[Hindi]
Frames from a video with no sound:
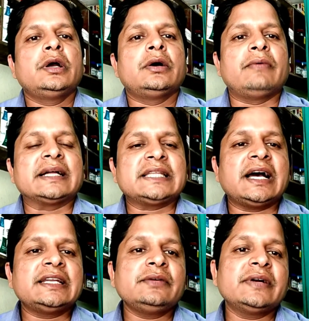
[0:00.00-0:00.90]

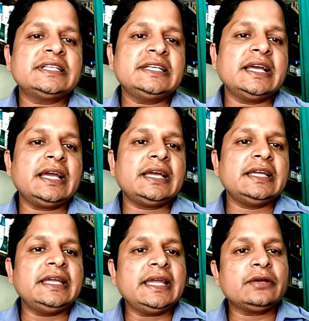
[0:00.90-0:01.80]
वाताहारी वटी है
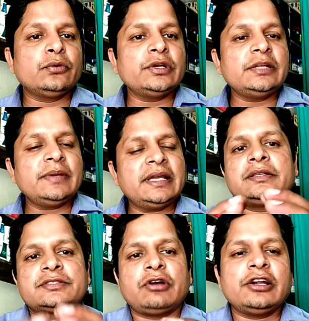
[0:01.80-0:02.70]
एक गोली में
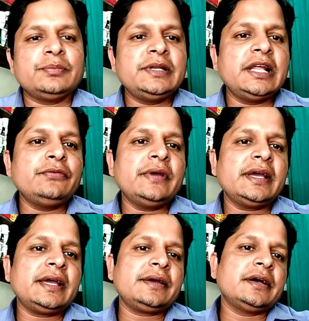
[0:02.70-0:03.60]
सॉल्ट मिले हुए
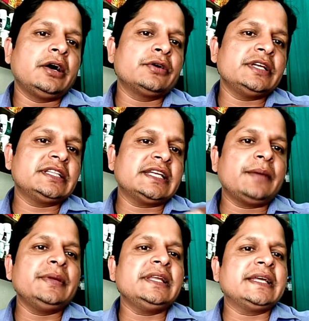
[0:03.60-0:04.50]
हैं और इतना
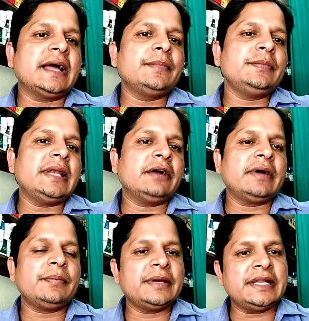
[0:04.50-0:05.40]
मिलीग्राम में मिला
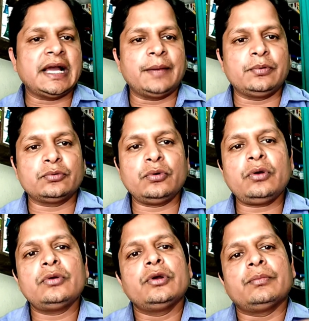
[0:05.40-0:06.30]
हुआ है मैंने आप लोग को
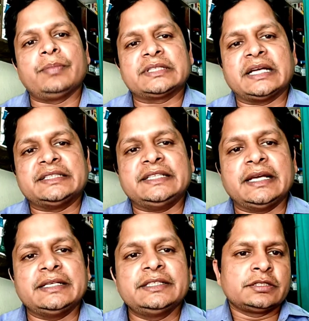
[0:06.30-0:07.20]
बता दिया
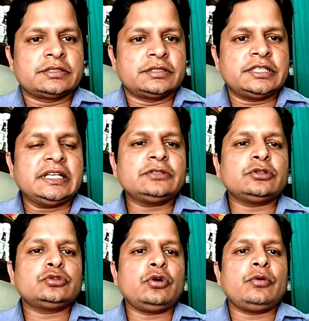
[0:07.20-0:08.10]
है चलिए
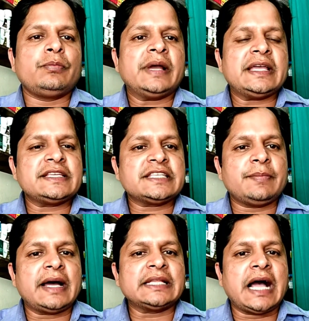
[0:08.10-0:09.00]
दोस्तों मैं इसके
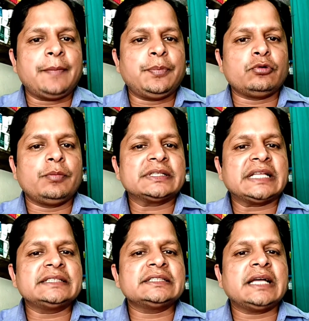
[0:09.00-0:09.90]
बाद आप लोग को
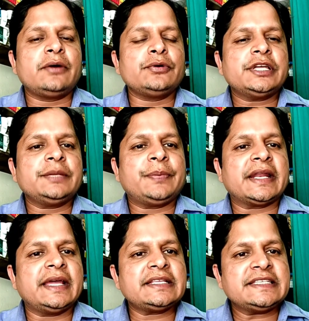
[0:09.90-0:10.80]
बता देता हूँ कि
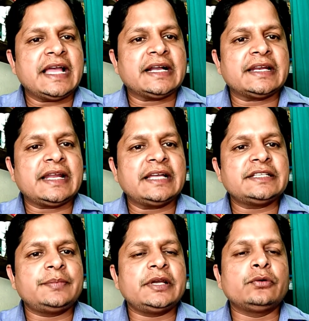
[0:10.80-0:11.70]
परहेज़ क्या करना है
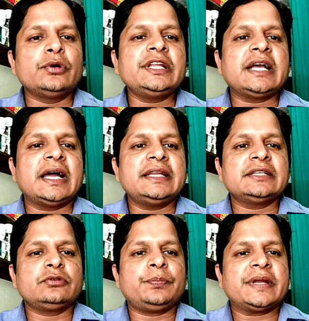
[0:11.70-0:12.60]
जब यह गोली खानी
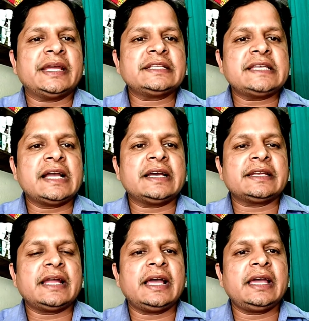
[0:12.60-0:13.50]
है तो परहेज़ क्या
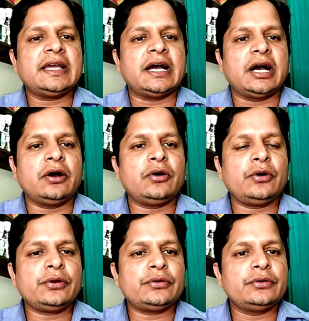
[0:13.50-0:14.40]
करना है
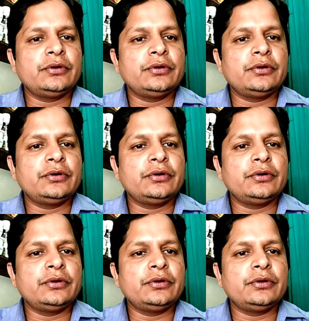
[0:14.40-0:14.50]
और